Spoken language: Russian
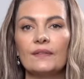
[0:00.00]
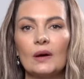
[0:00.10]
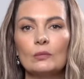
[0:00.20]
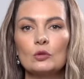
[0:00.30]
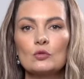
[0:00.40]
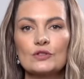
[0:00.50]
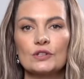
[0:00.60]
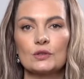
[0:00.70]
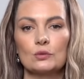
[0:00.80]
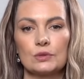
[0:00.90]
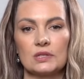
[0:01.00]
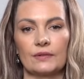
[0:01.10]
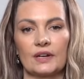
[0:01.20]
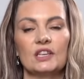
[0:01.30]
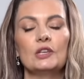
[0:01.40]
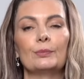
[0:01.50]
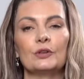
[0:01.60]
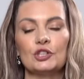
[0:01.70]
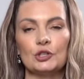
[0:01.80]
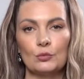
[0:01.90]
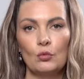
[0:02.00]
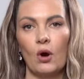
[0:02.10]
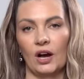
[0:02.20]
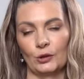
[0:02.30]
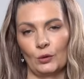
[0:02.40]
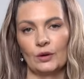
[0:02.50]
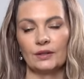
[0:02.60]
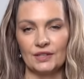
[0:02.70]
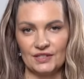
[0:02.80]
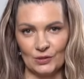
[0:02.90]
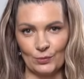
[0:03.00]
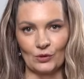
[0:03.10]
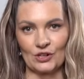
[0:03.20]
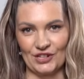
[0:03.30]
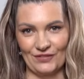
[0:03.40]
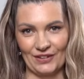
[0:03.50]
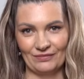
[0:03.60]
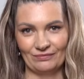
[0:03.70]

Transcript: нам нужно искусство и почему оно до сих пор живо.